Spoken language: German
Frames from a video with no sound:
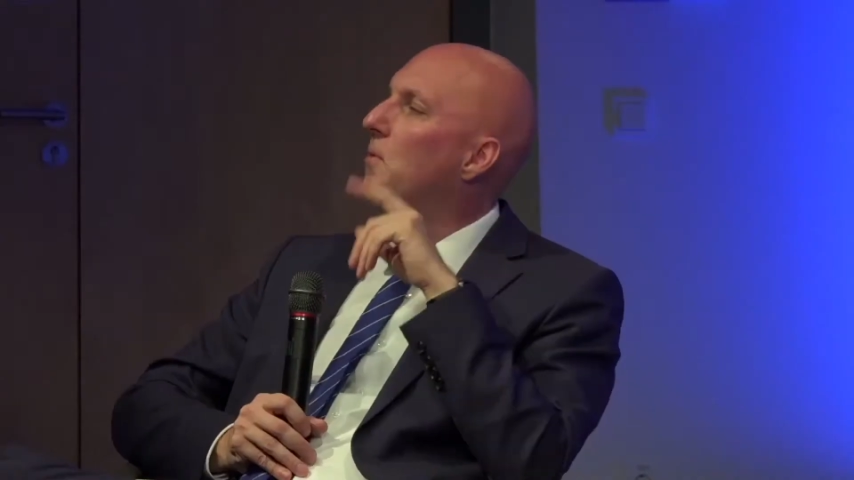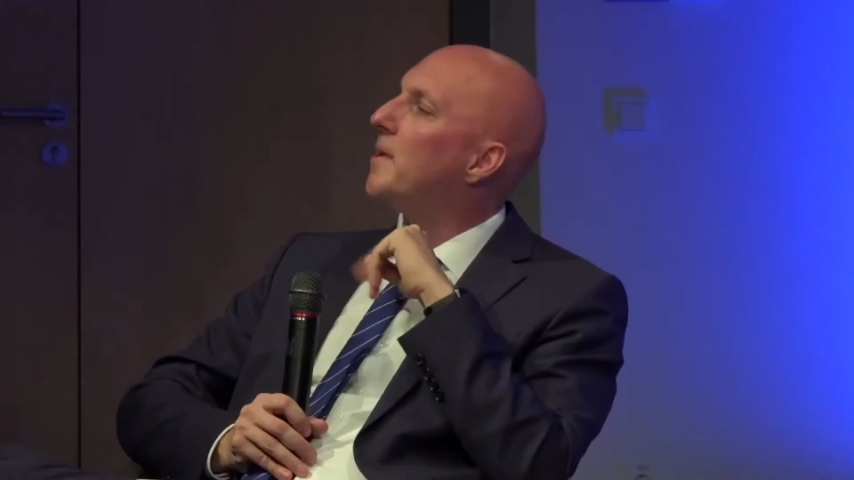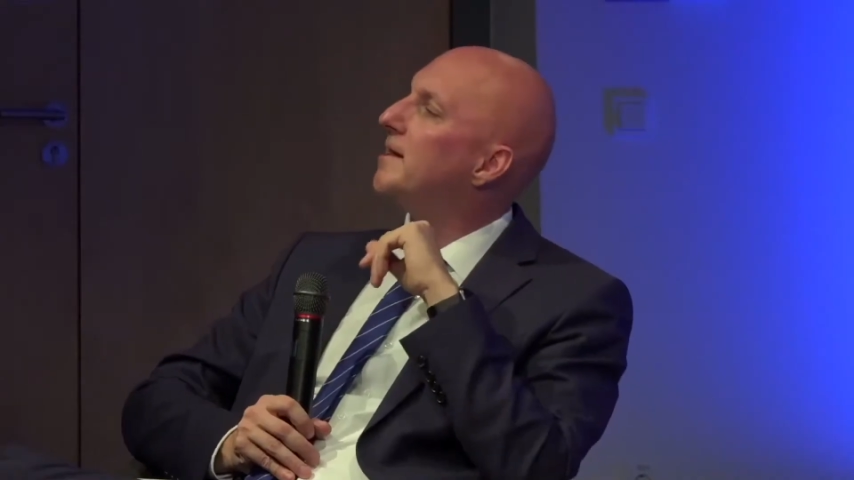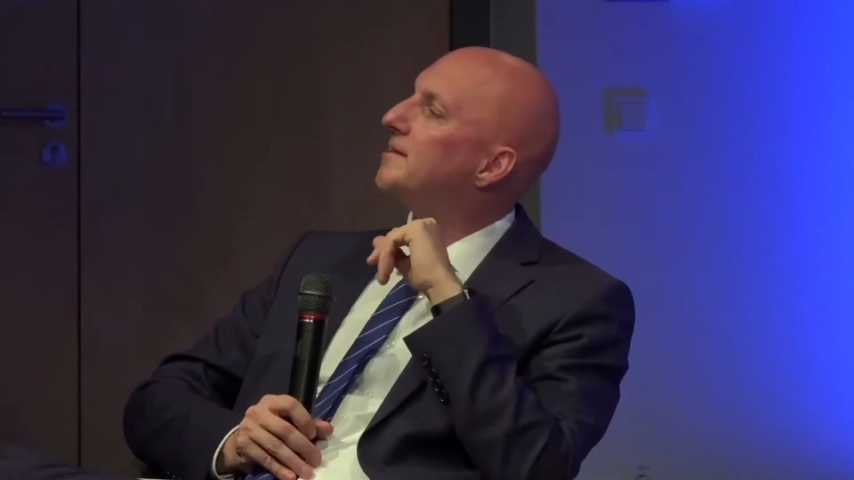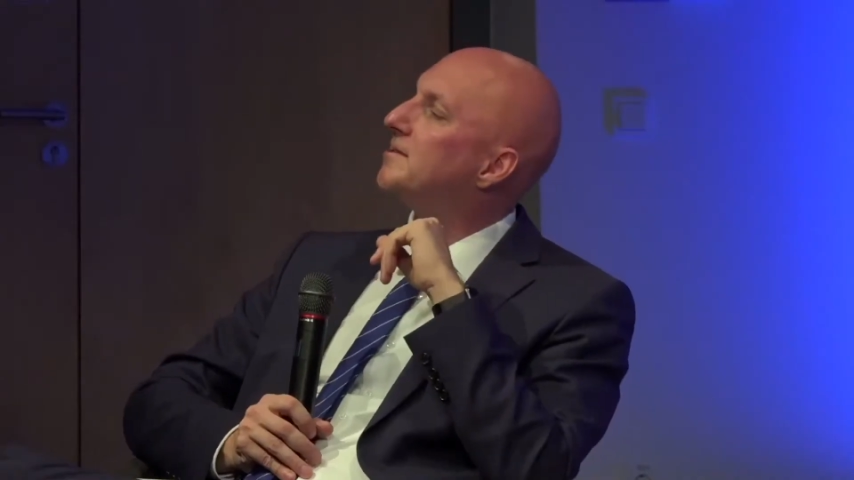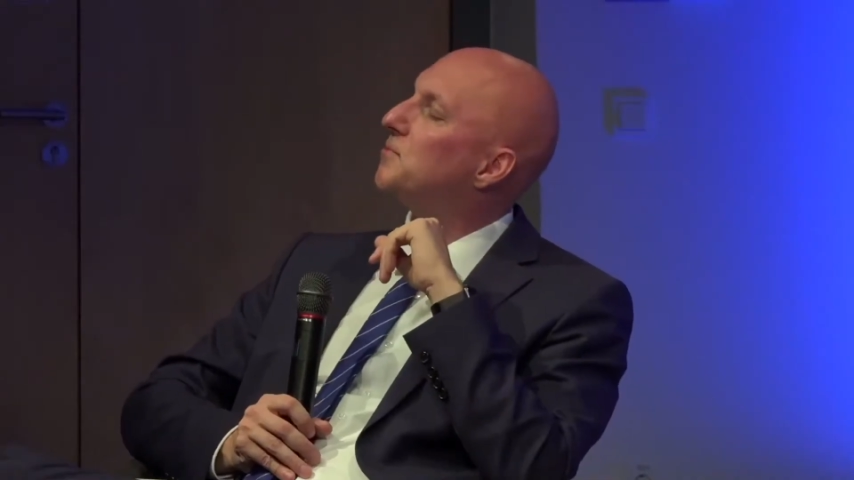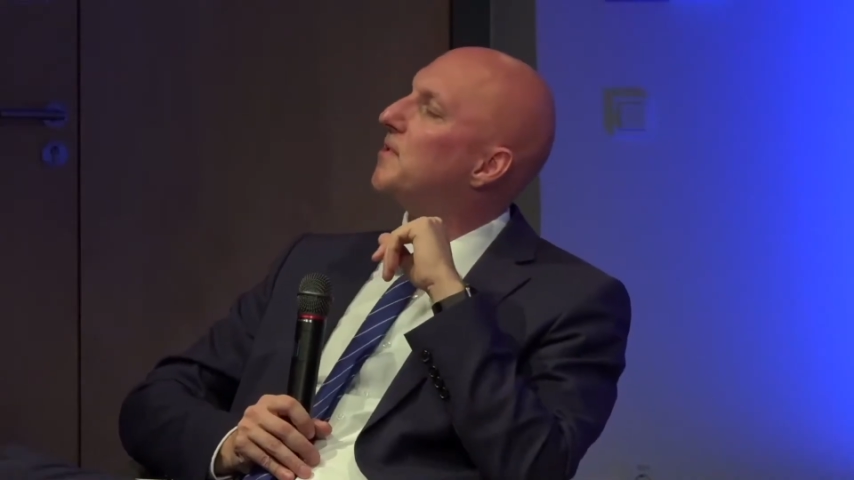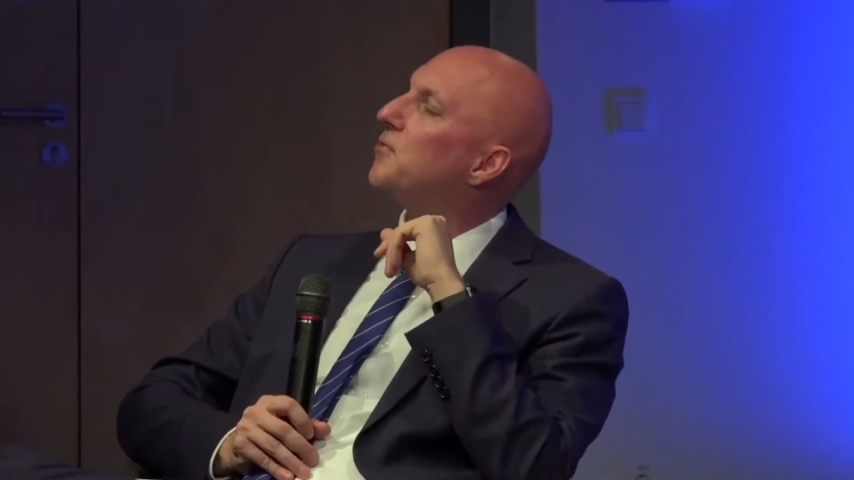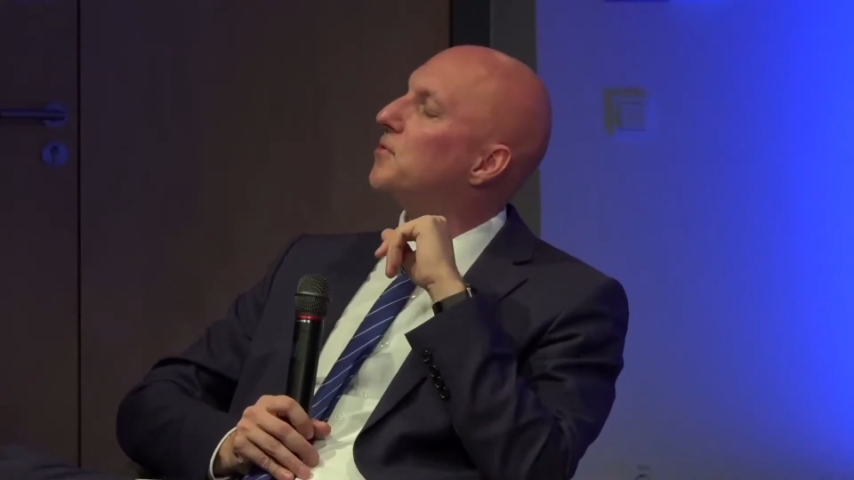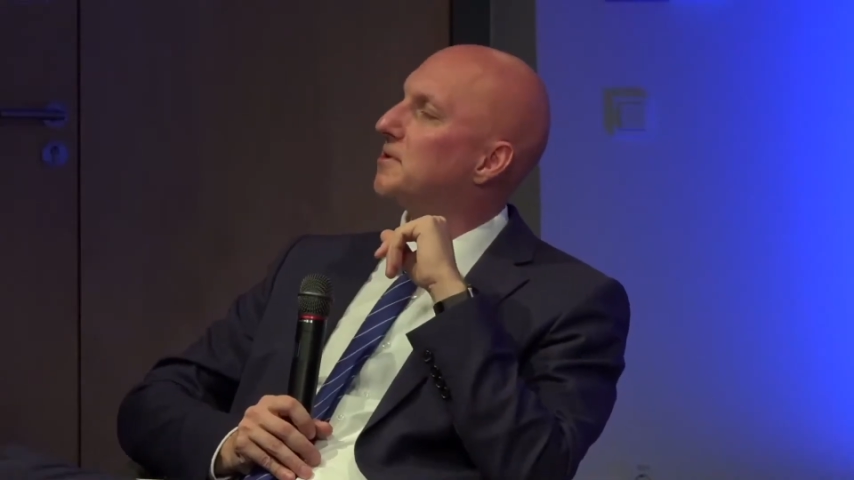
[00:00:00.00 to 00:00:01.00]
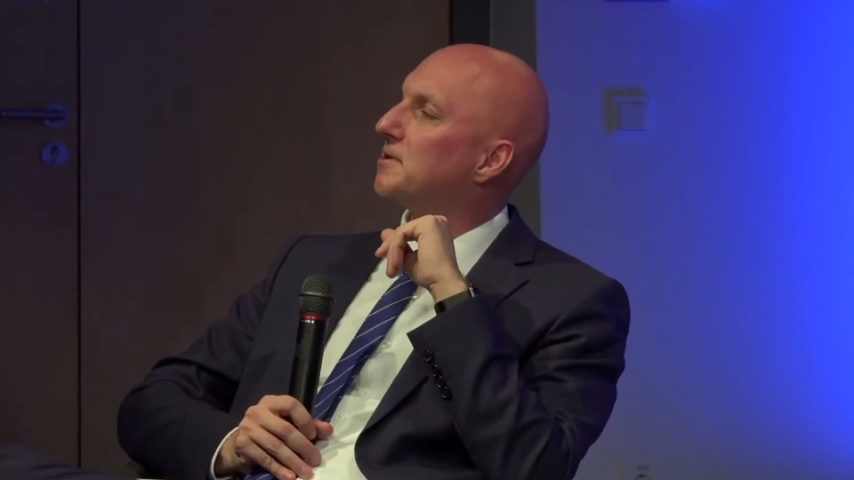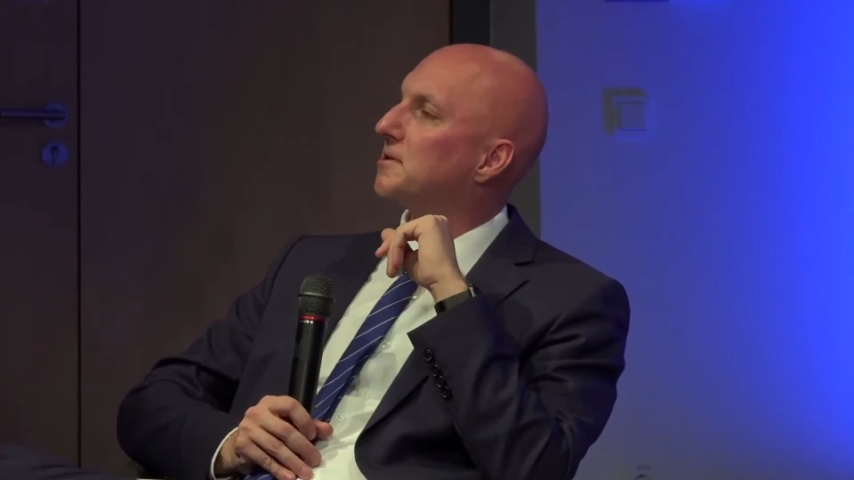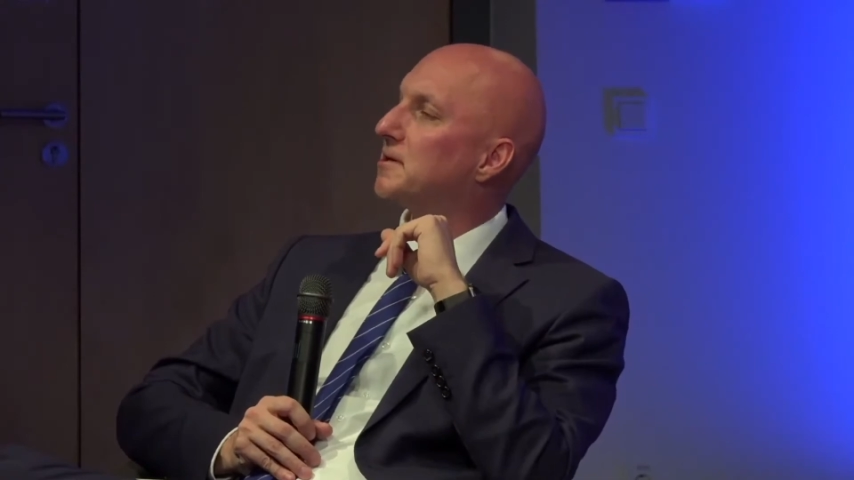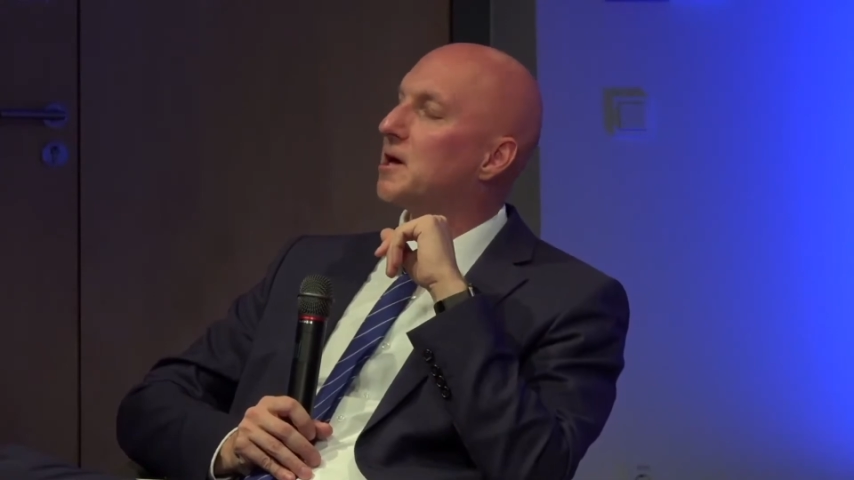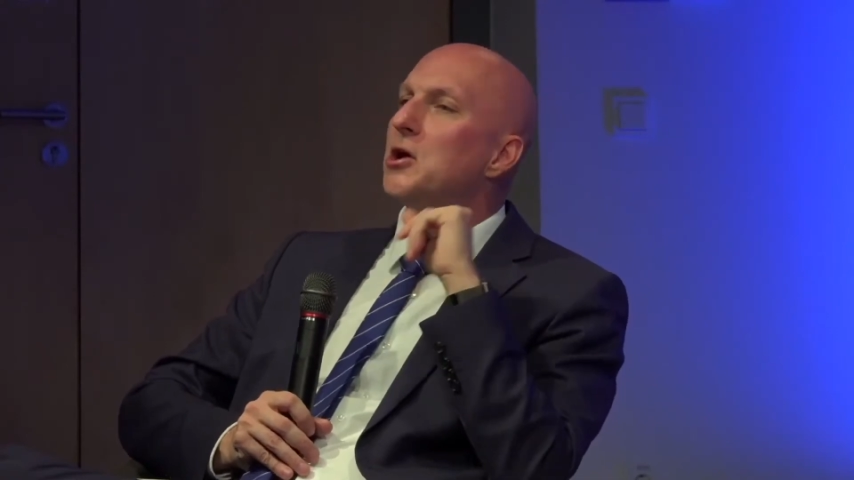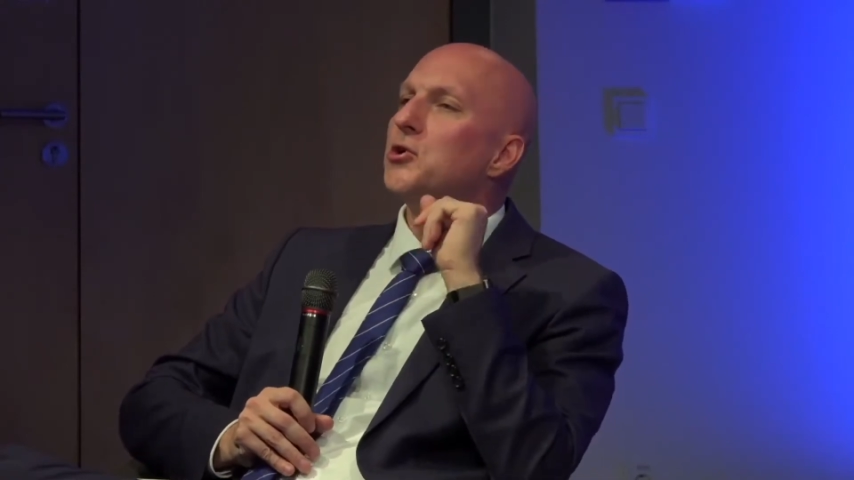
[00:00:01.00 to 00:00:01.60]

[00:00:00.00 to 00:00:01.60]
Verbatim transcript: Oma hätte zu mir Folgendes gesagt.